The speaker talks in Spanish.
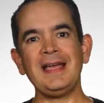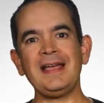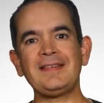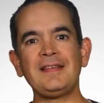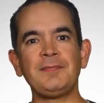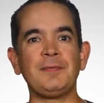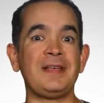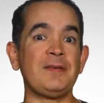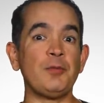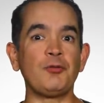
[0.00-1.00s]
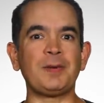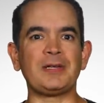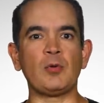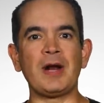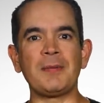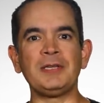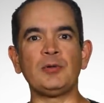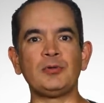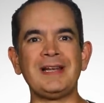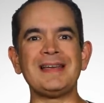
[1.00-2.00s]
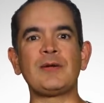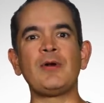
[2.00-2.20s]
Este, este, modo es particularmente útil ya que